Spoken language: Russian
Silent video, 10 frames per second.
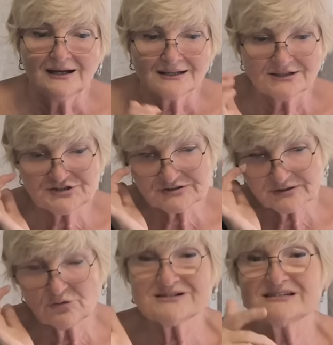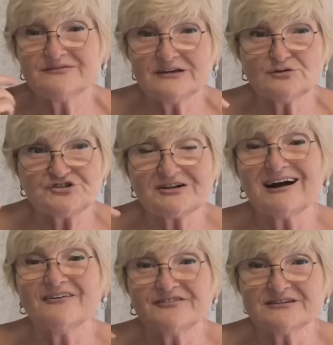Значит, он заведующий
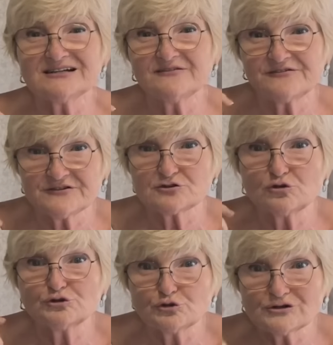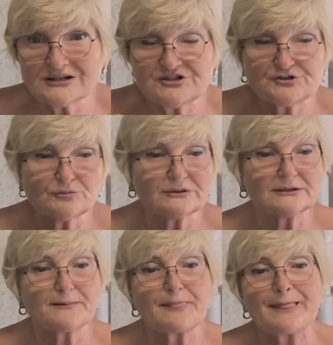кафедры физкультура еще
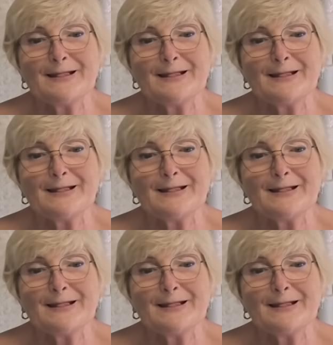был.